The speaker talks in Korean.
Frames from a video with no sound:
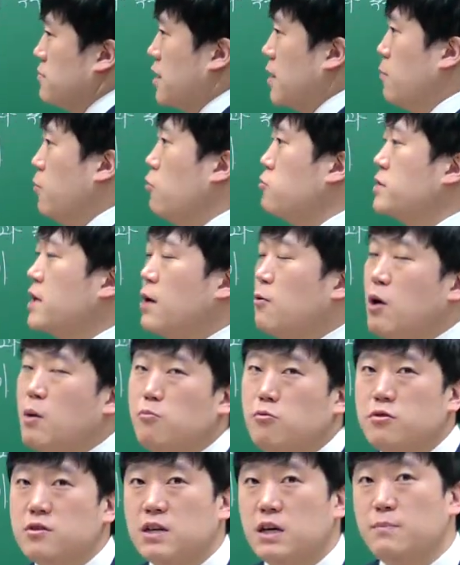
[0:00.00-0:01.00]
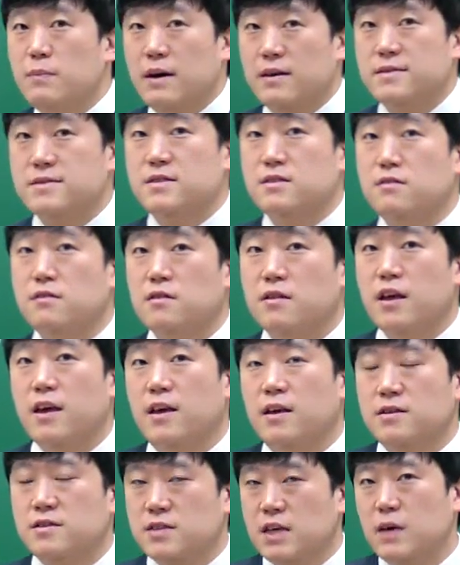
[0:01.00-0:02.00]
그러니까 보세 화물이란 말을 쓰는데
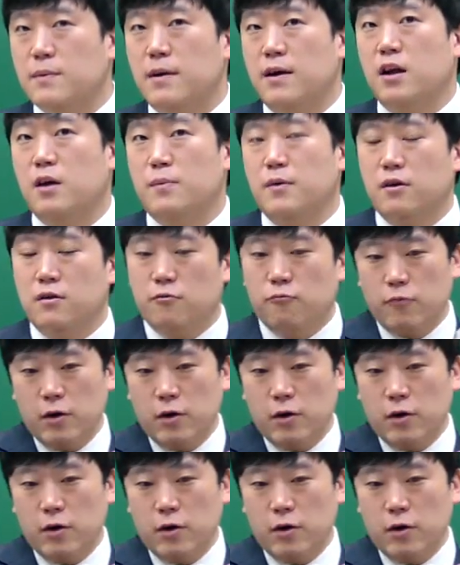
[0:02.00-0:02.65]
쉽게 말하면